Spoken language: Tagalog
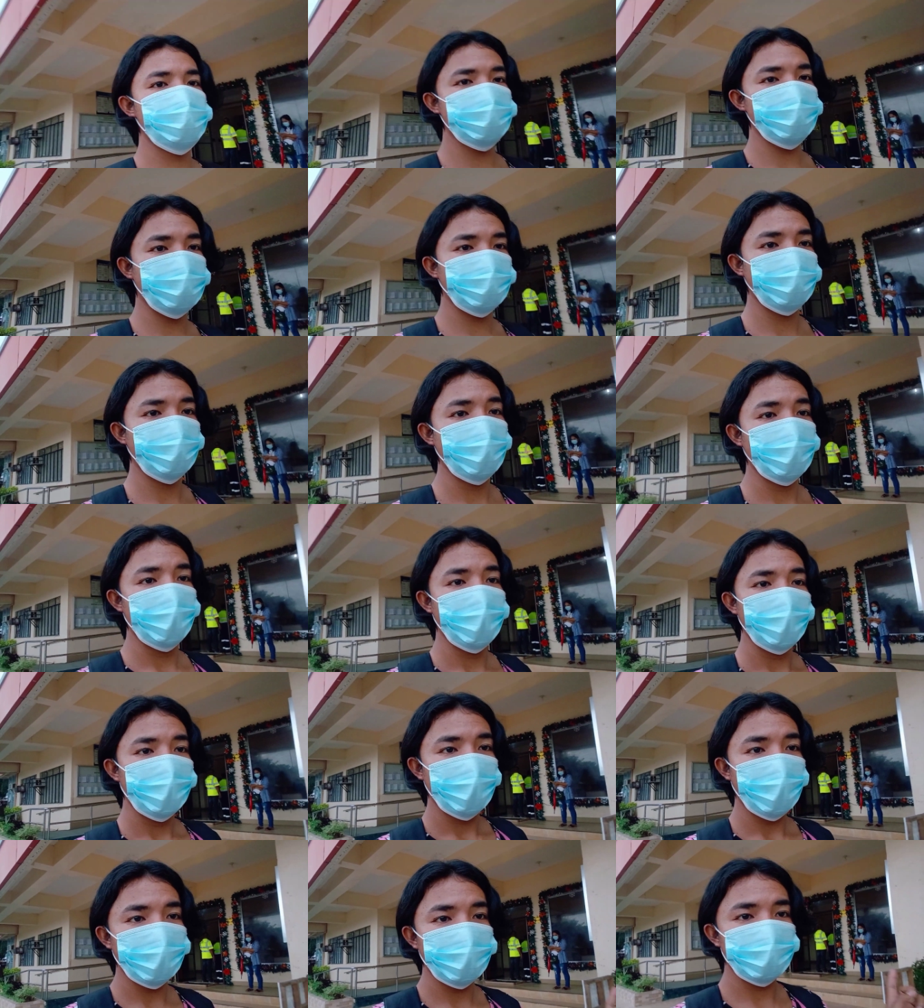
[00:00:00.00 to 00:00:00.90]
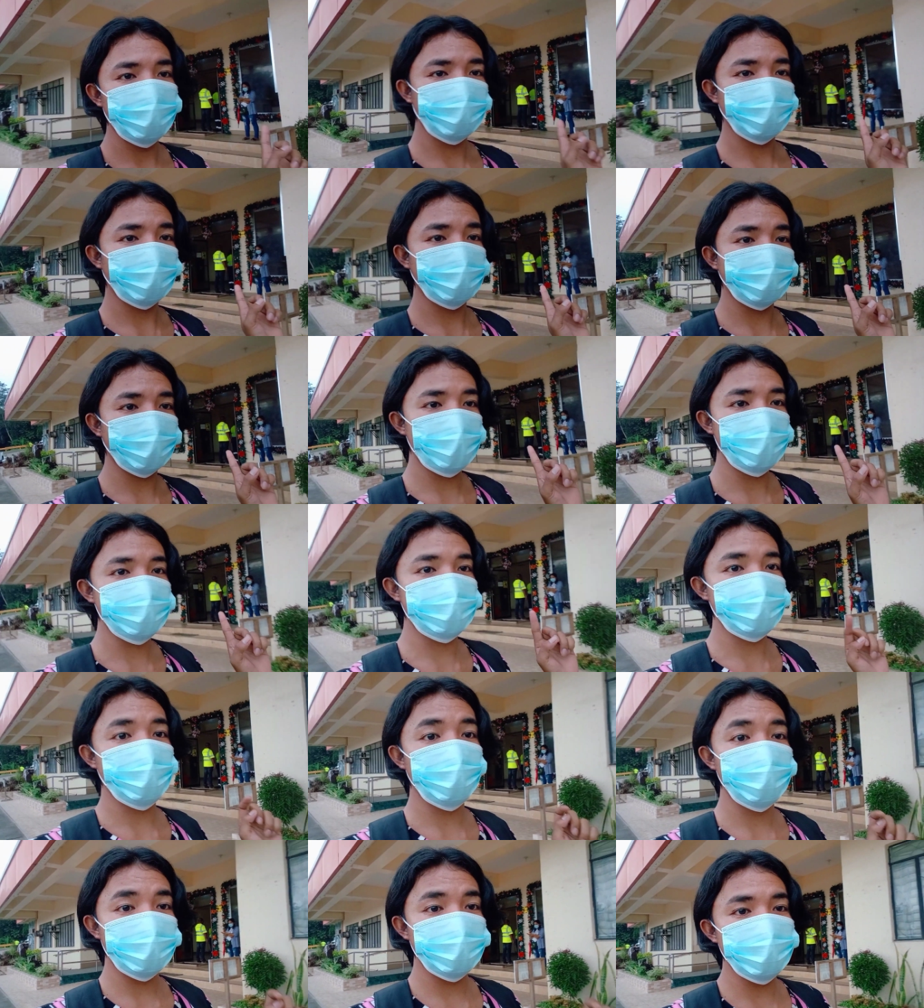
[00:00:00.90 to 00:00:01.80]
So, ayan yung entrance
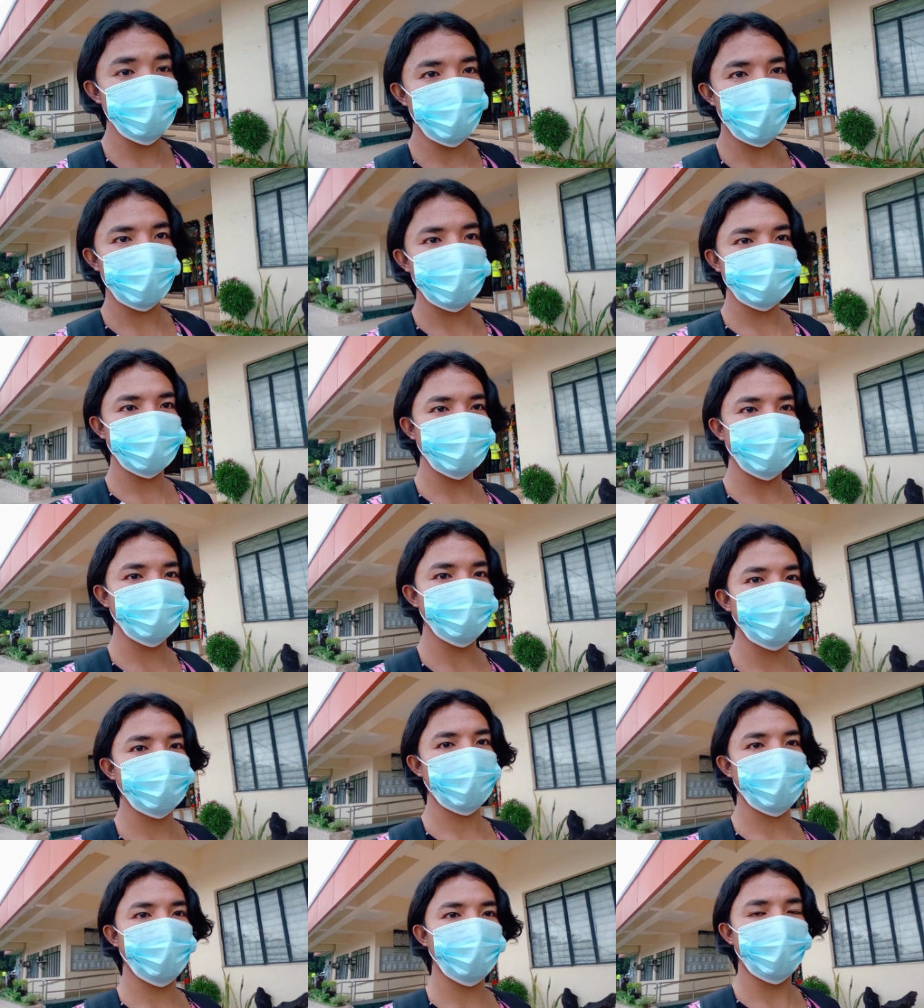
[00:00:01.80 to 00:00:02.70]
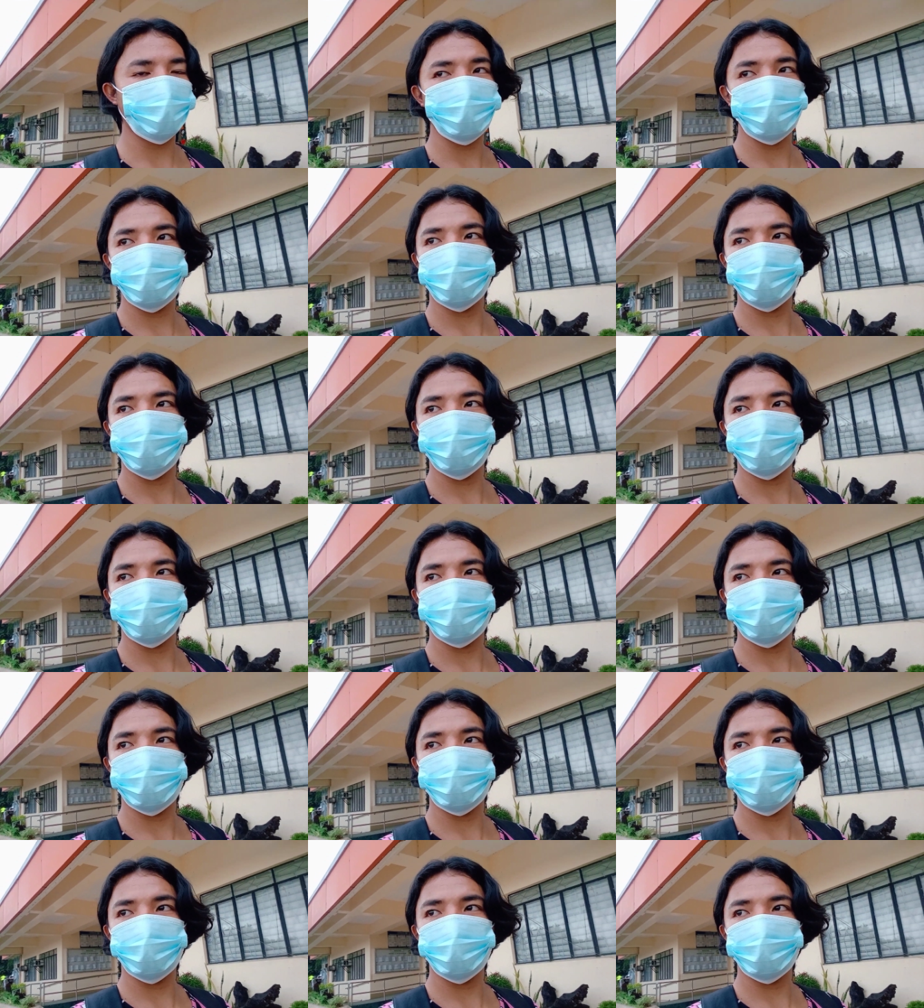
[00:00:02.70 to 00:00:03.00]
ng municipality ng Bunawan.